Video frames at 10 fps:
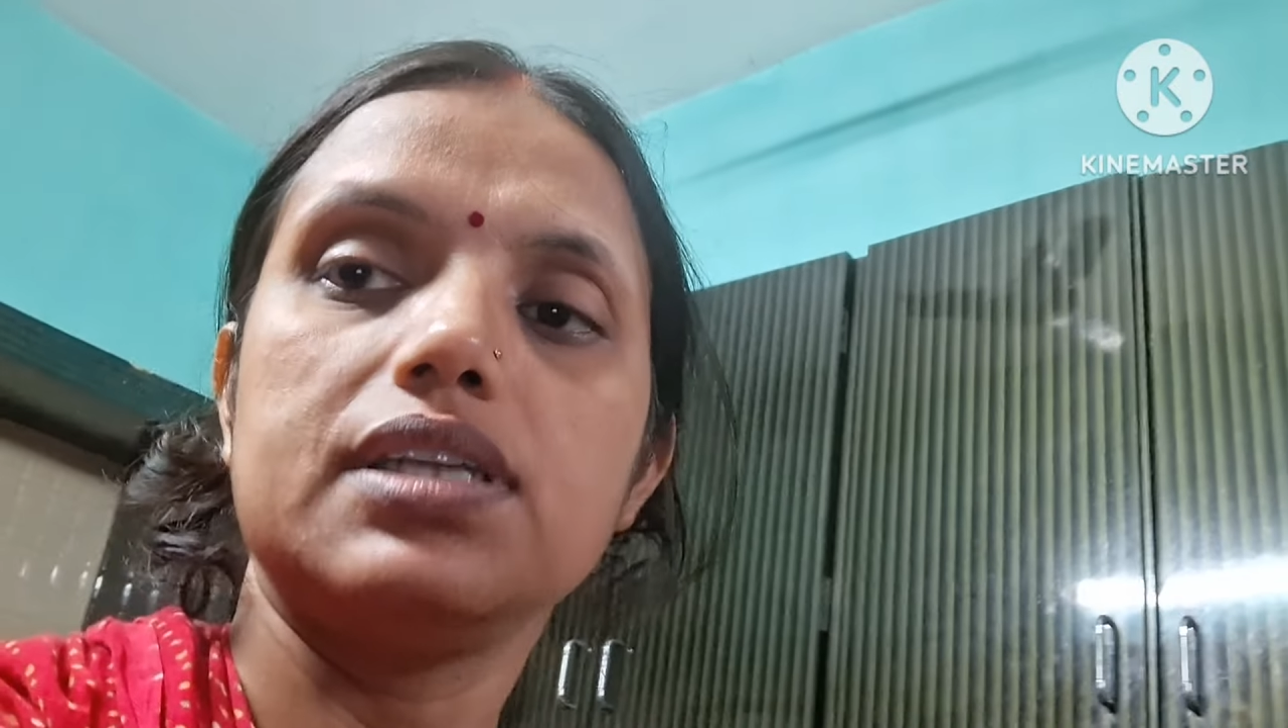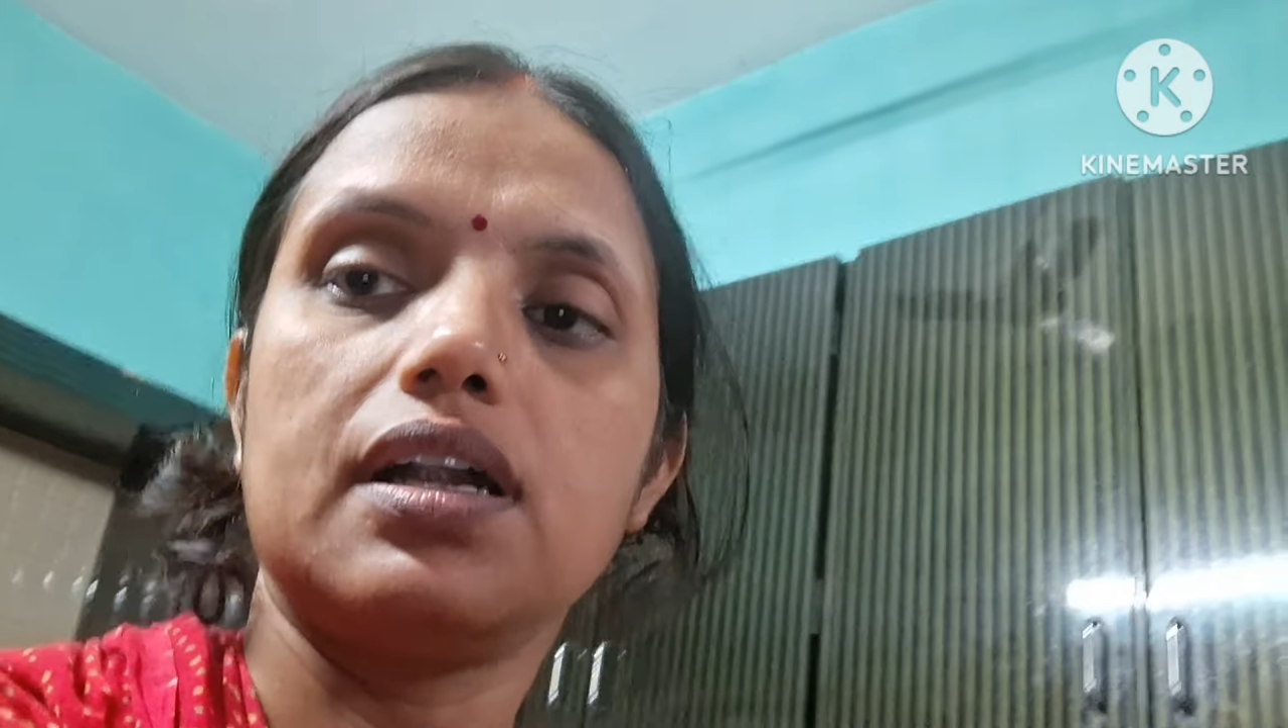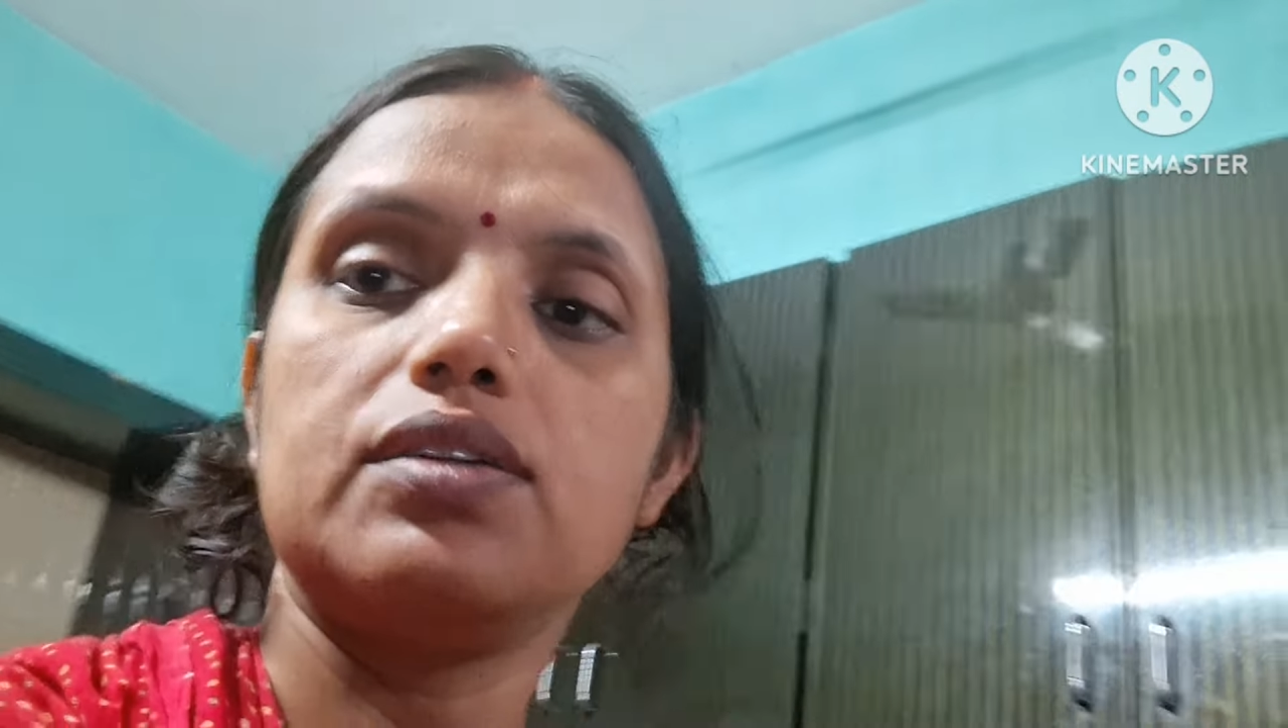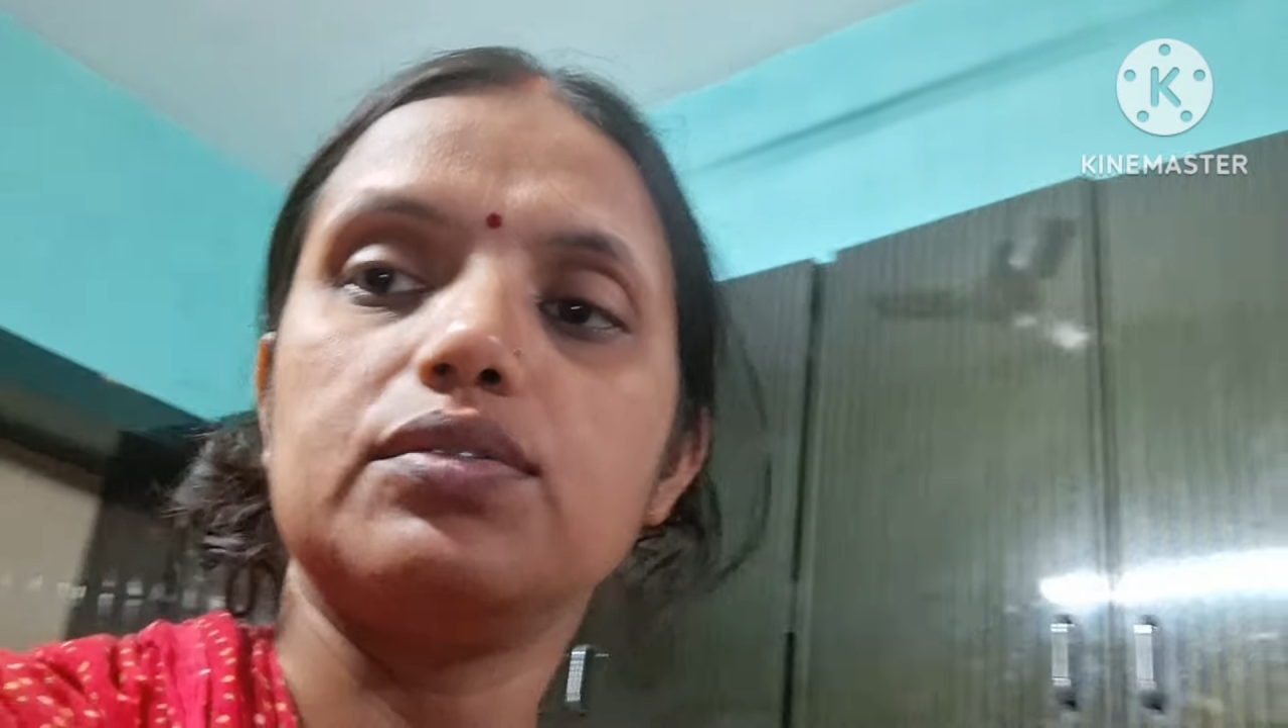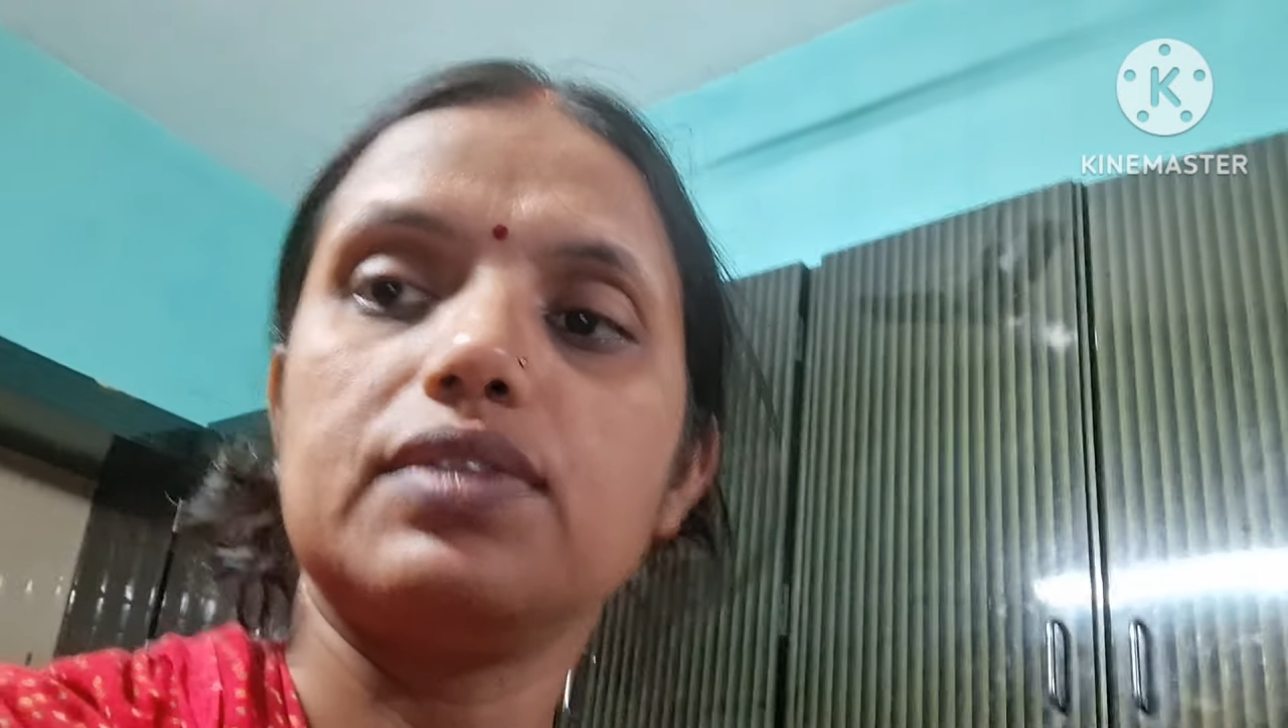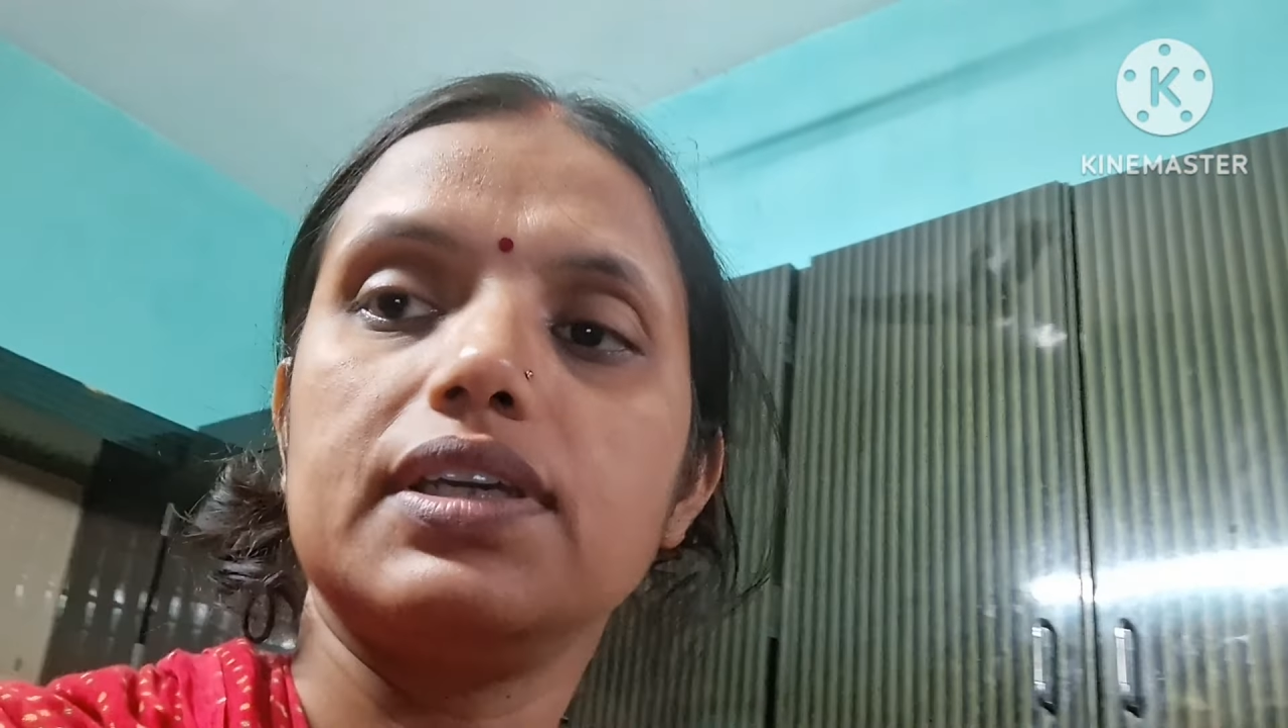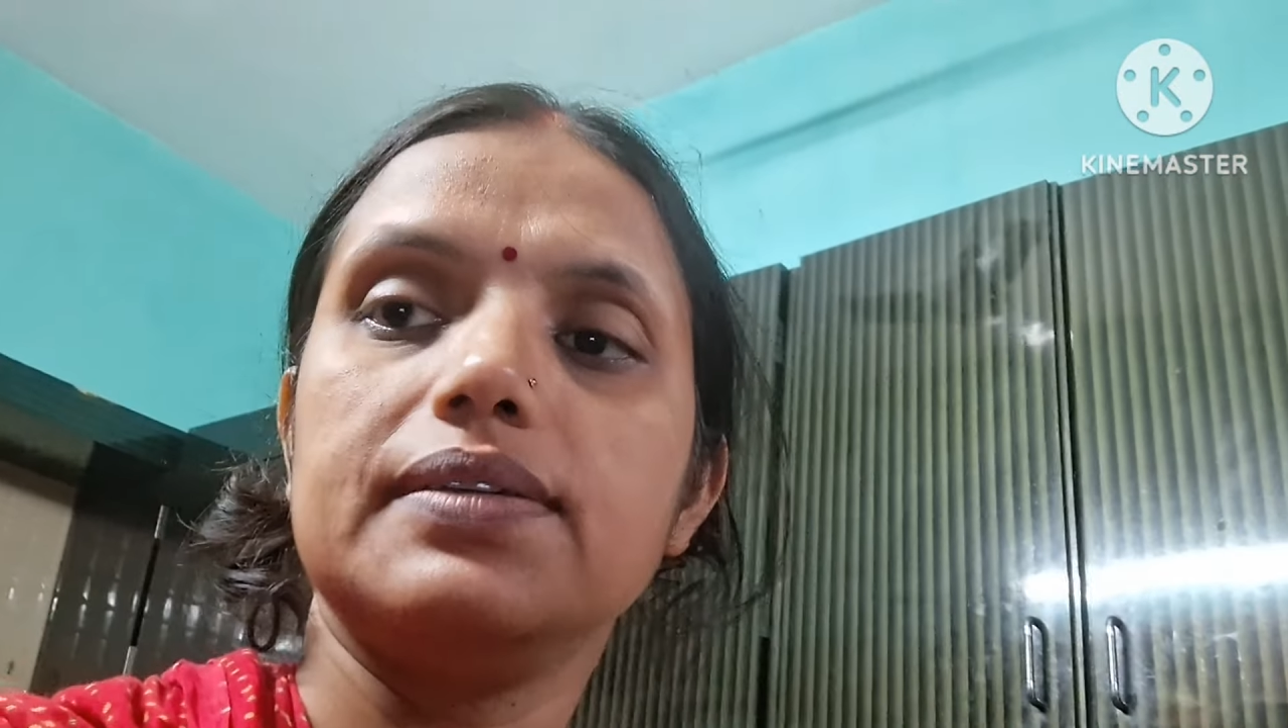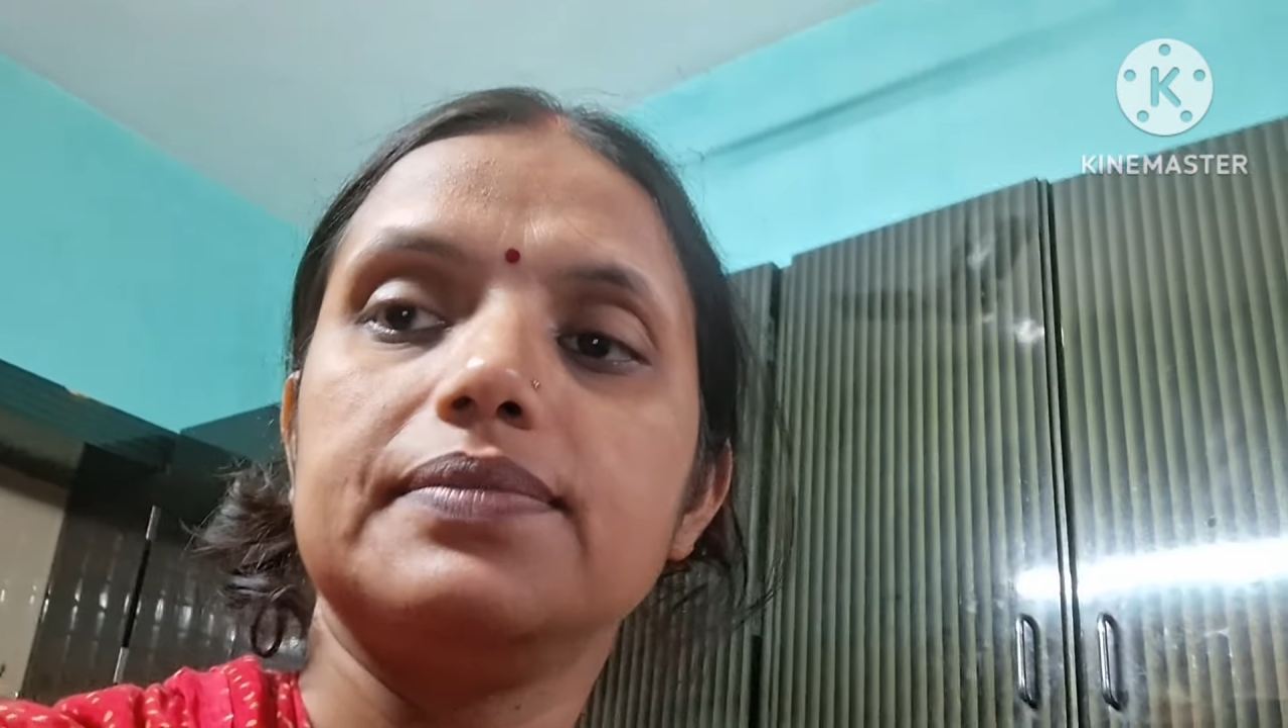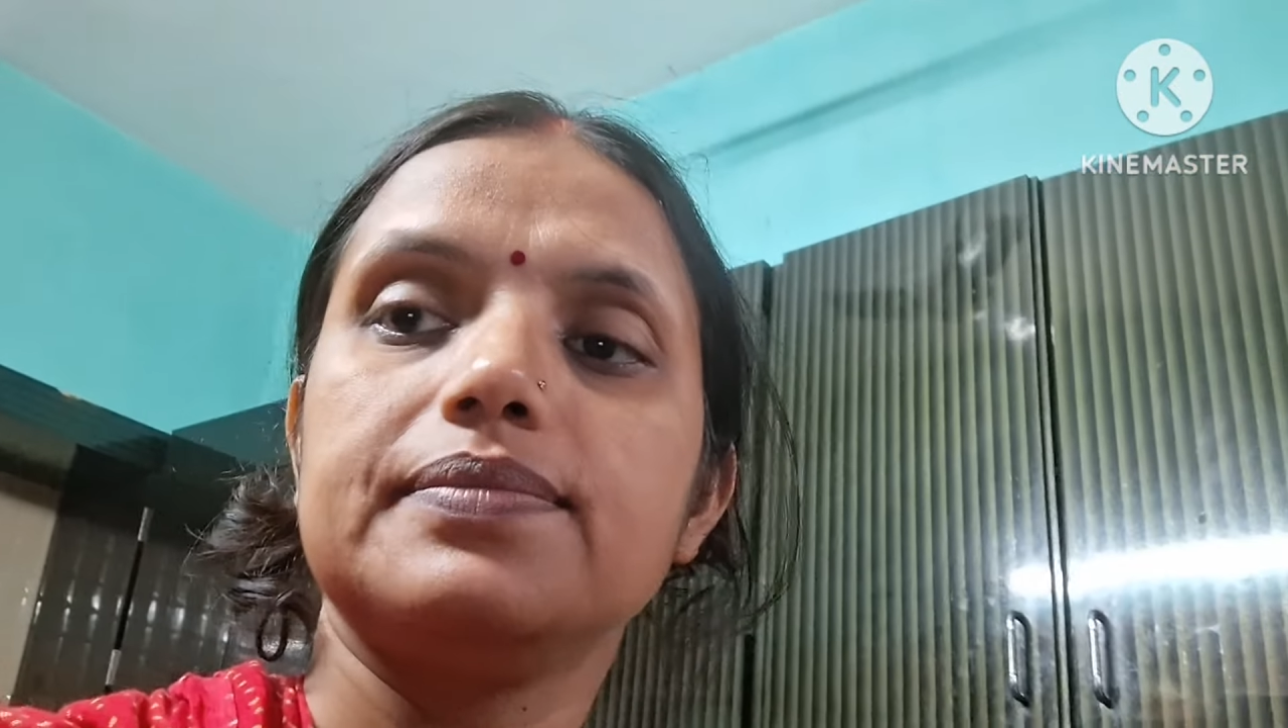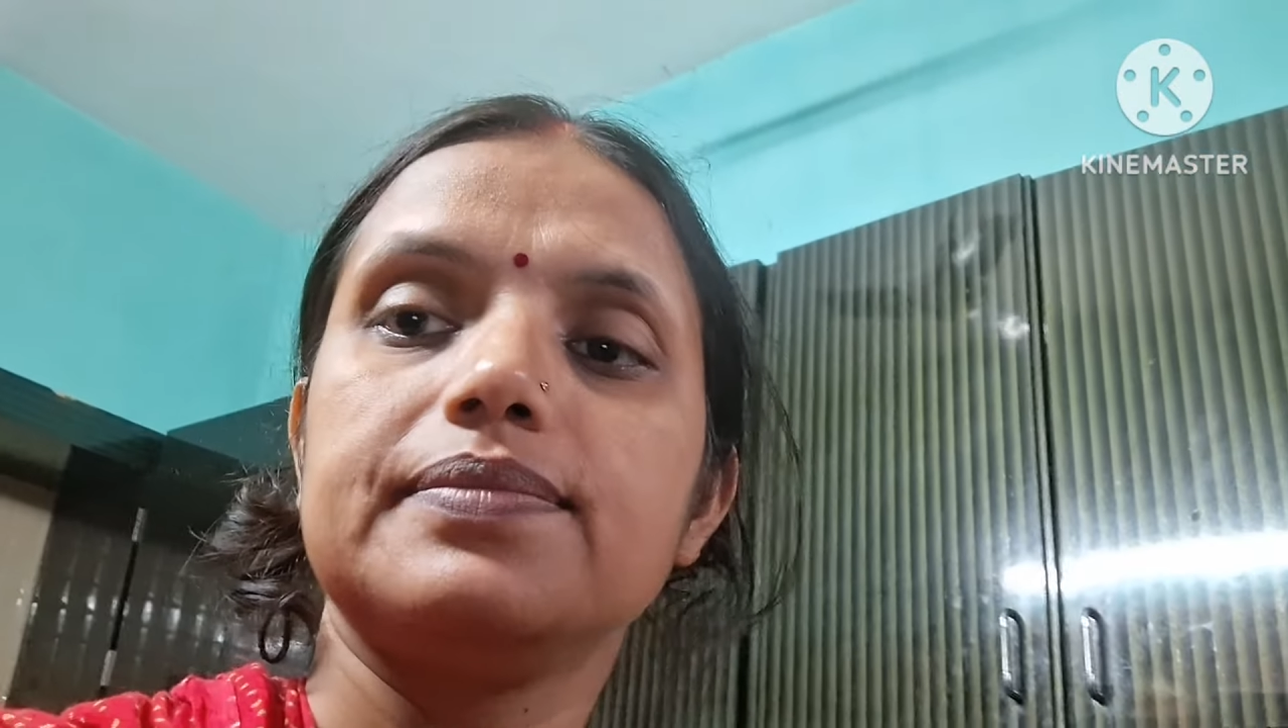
स्टार्ट होंगे